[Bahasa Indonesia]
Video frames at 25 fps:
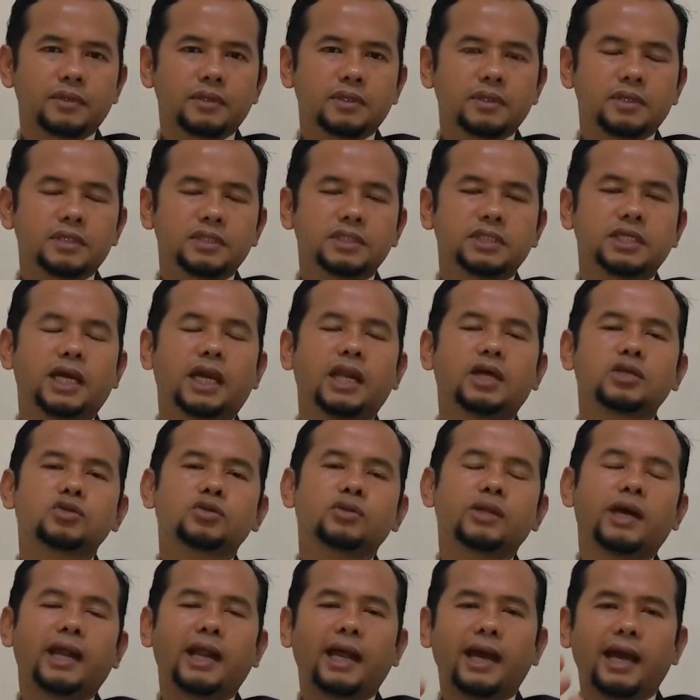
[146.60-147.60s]
Jikalau
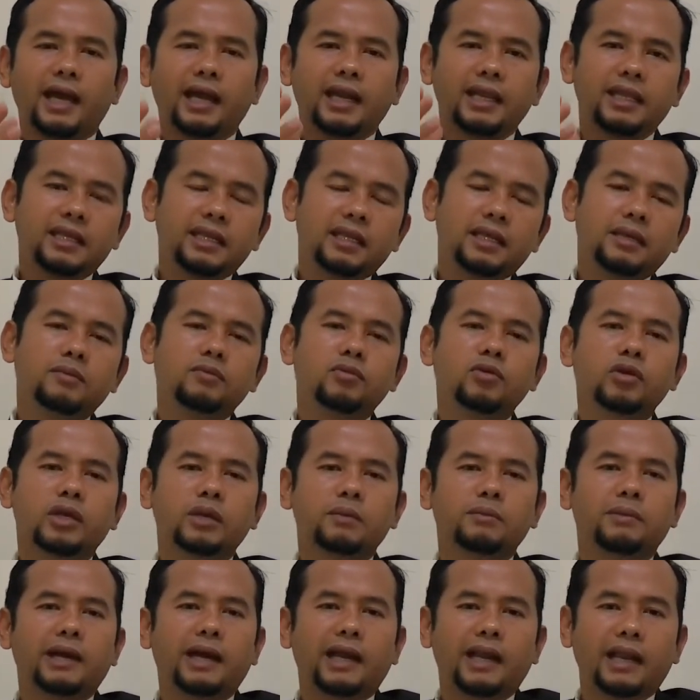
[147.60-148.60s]
saudara hari ini
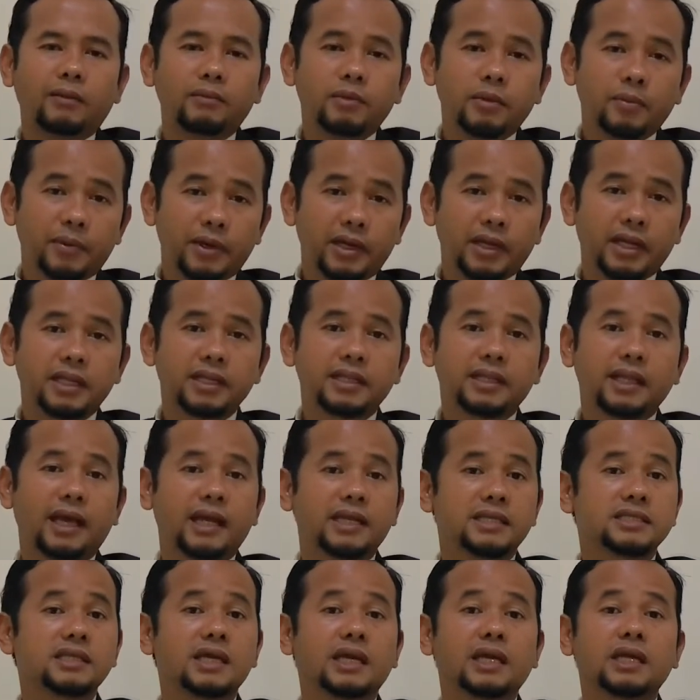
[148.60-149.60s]
mungkin mengalami
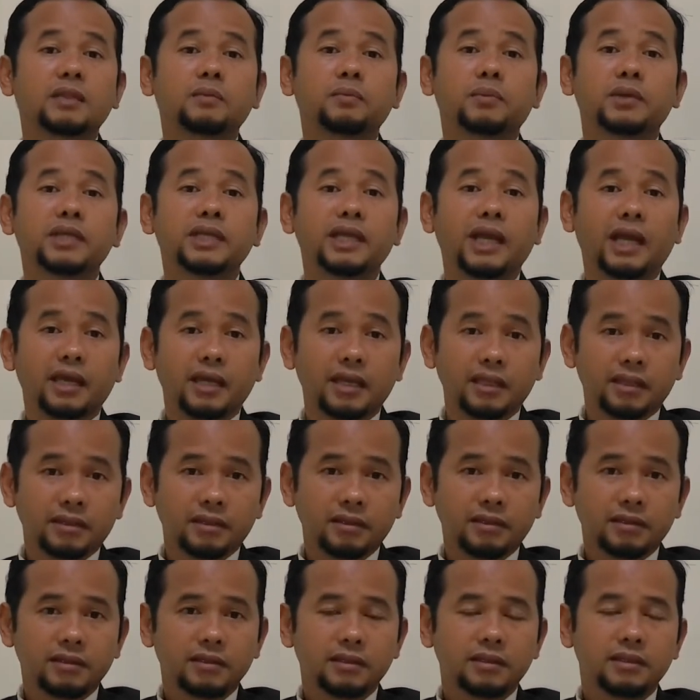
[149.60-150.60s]
penderitaan sakit penyakit,
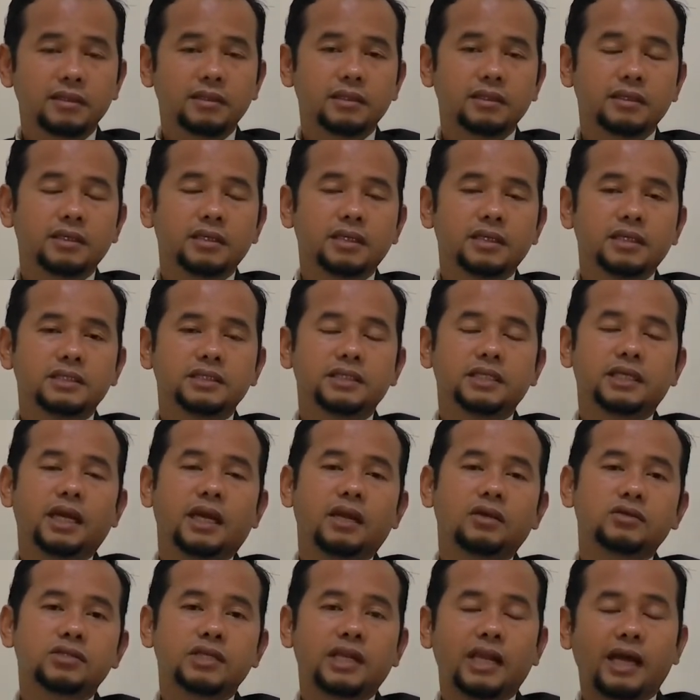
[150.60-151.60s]

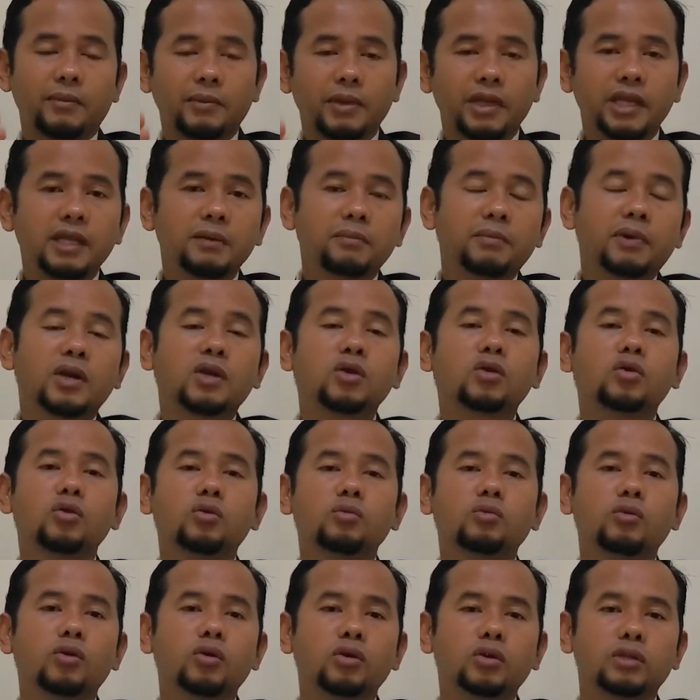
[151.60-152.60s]
jikalau selama ini
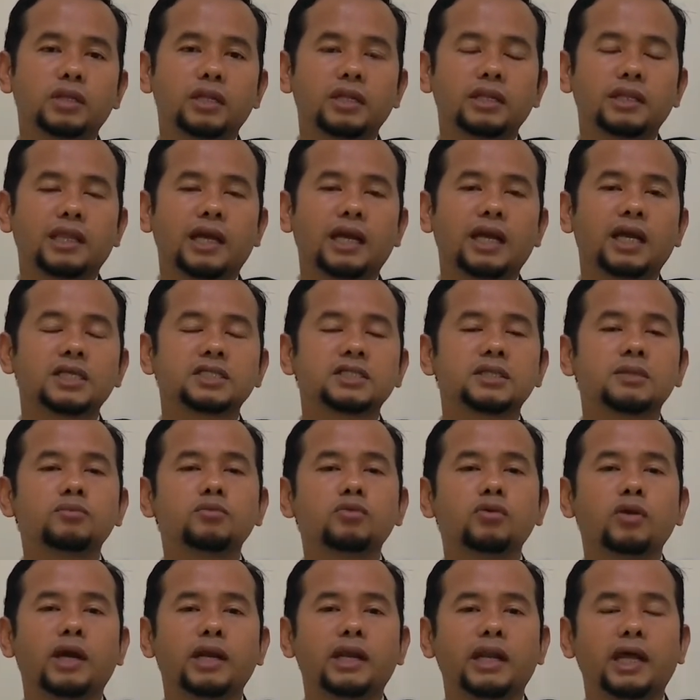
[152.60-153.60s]
bergumul tentang
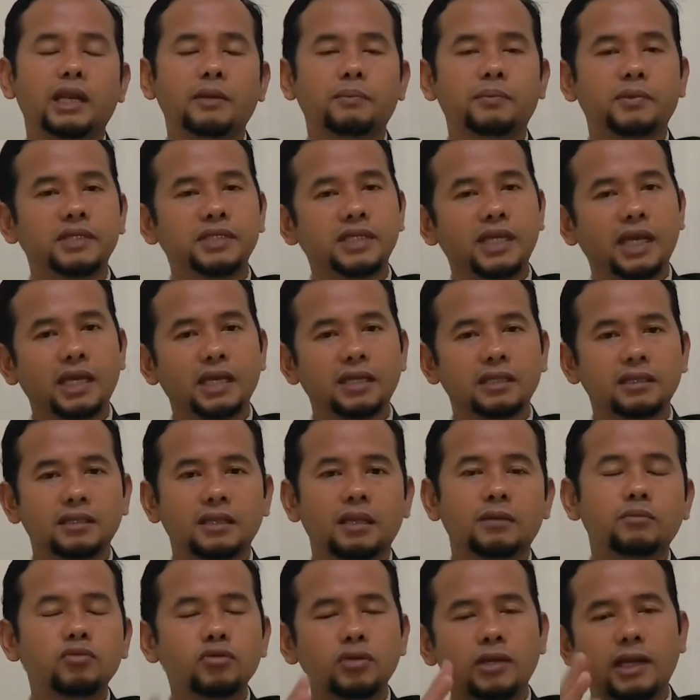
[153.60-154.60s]
kesembuhan dari penyakit
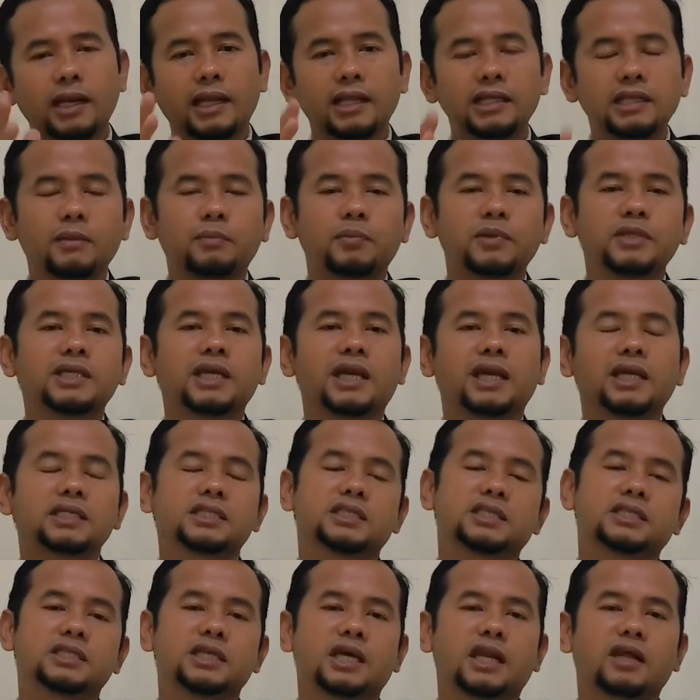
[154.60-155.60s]
dan bukan hanya penyakit
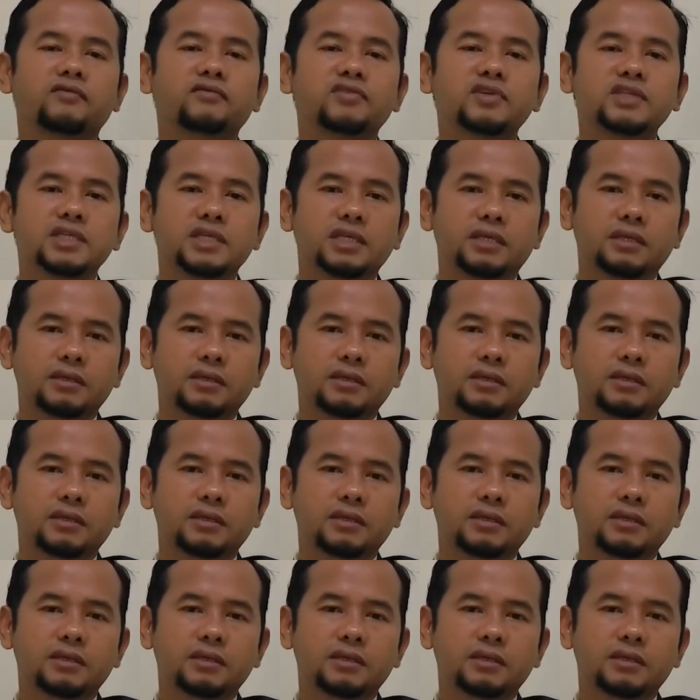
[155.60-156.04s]
secara fisik,